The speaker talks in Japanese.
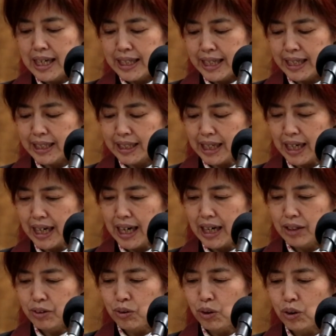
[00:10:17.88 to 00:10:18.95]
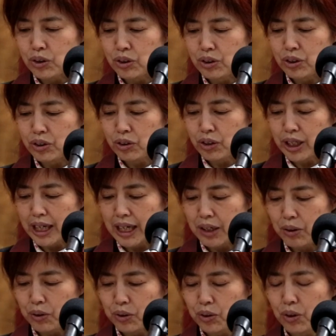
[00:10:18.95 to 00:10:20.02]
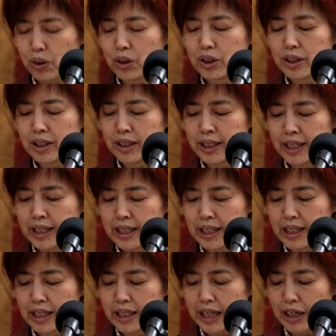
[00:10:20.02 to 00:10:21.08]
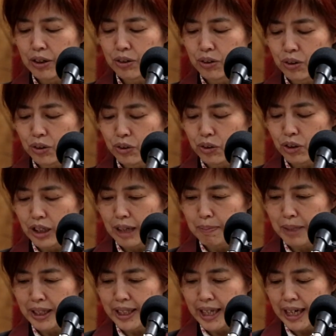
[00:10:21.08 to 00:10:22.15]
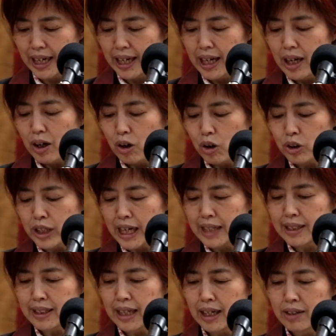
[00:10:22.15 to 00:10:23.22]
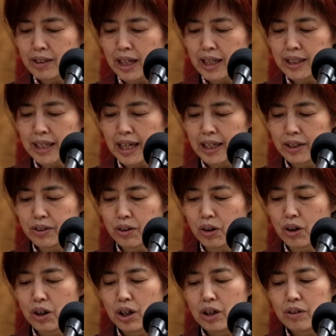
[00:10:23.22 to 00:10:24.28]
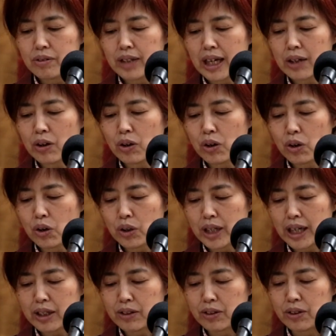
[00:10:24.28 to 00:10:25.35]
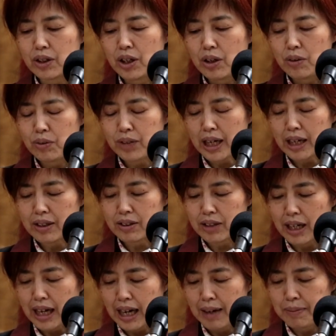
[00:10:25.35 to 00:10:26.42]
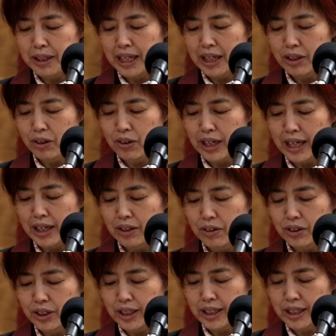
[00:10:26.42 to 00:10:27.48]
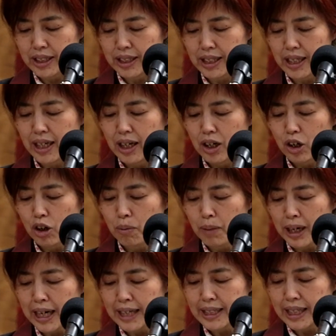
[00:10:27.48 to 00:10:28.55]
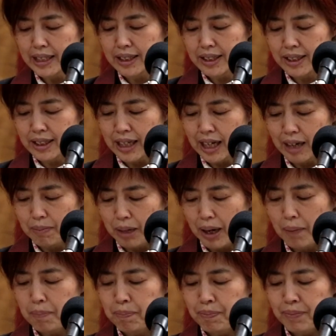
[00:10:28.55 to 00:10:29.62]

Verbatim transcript: ですから、どういう人であろうと自力に頼ることをやめて、お助けくださいと二心なく深く阿弥陀如来を信じお任せするならば、